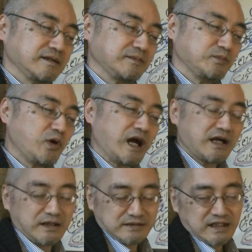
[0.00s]
もう
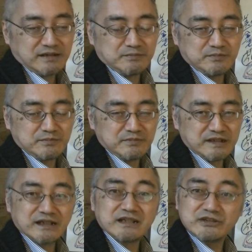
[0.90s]
あね見
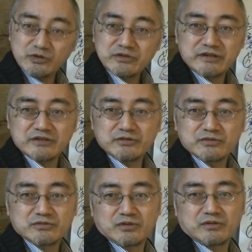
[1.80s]
方によってはという
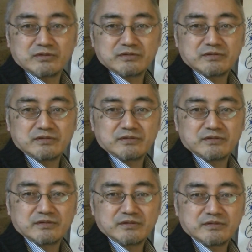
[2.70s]
こと
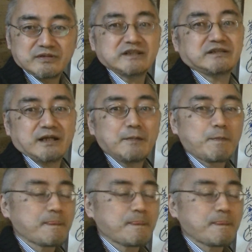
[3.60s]
ですね。